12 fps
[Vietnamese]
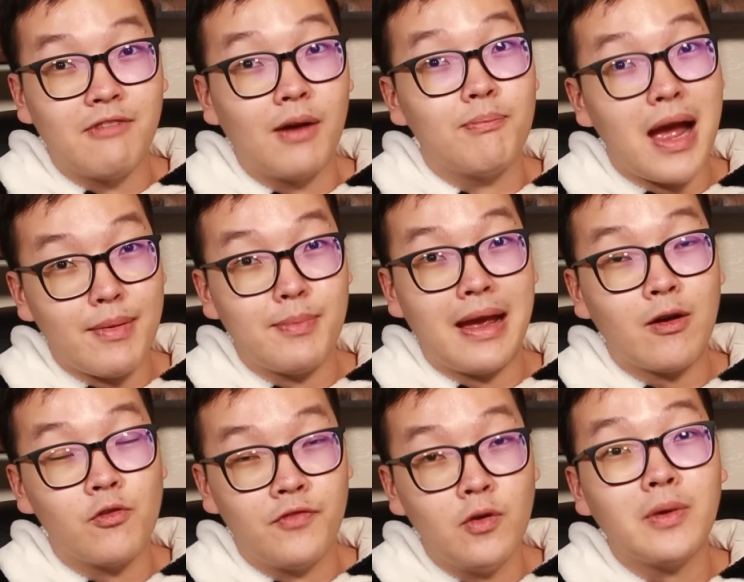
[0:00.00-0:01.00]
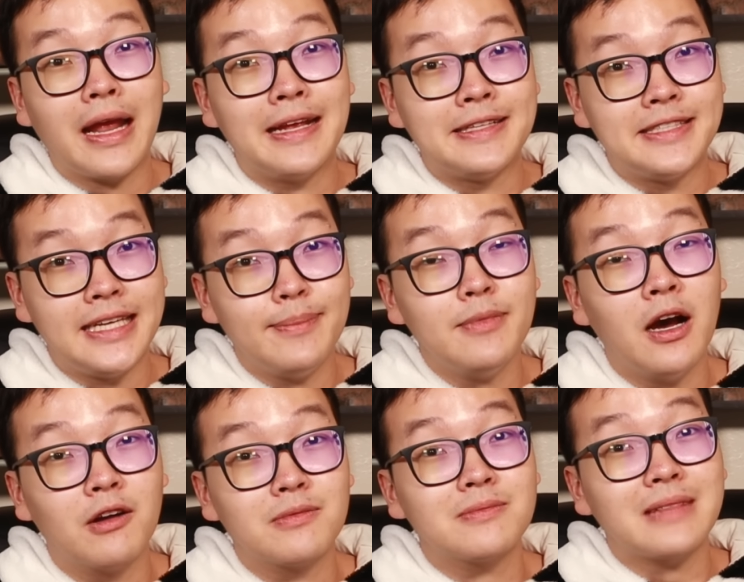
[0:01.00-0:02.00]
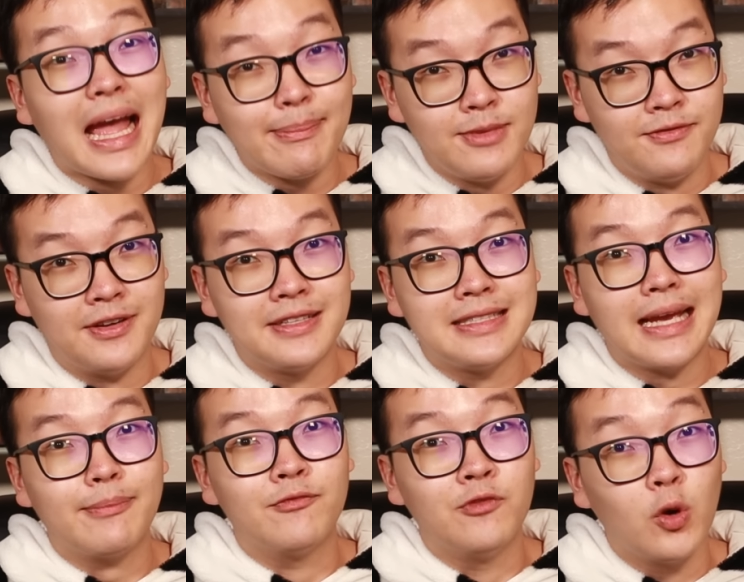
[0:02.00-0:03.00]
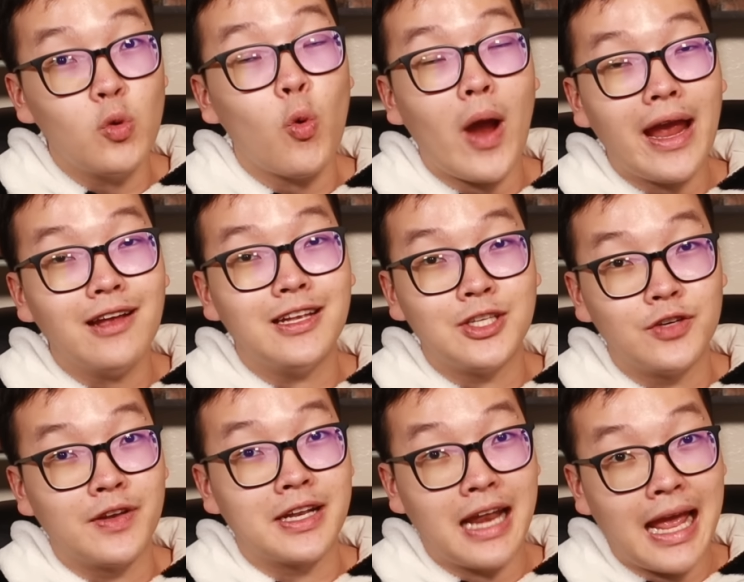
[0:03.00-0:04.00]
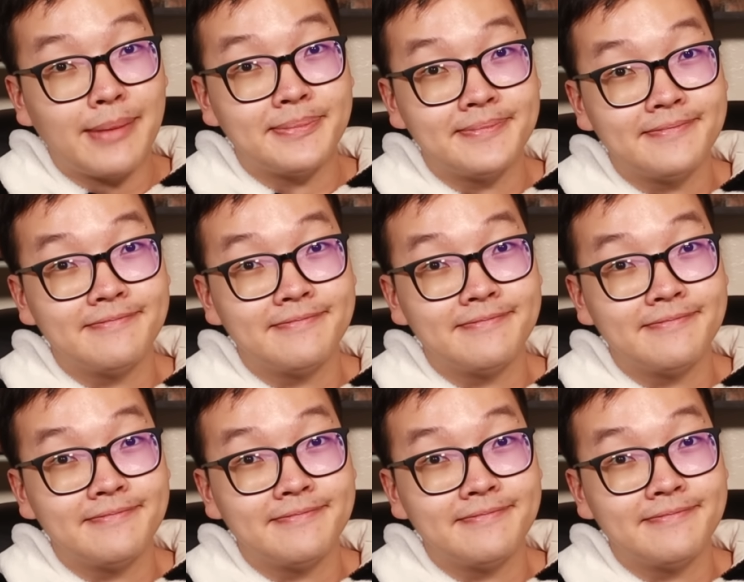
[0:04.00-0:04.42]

và 30 mã cổ phiếu này chiếm hơn 80% vốn hóa ở thị trường Việt Nam.